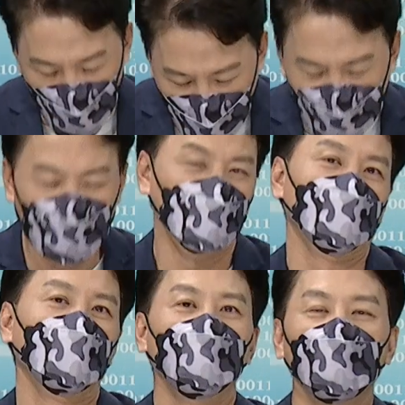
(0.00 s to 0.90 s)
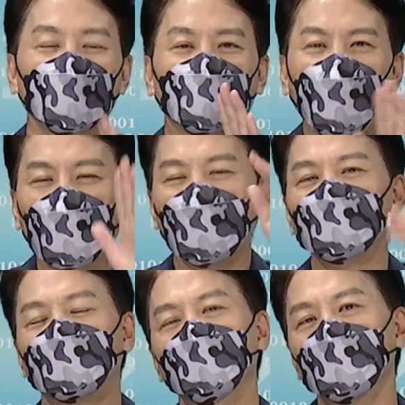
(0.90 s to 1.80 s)
关系，看完
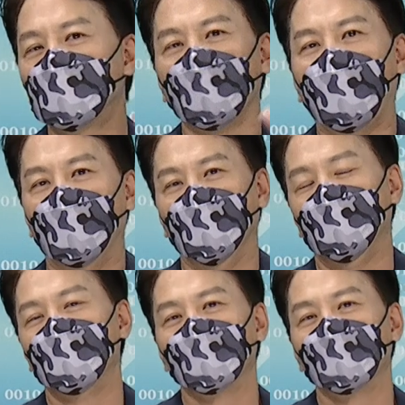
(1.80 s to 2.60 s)
节目就好了。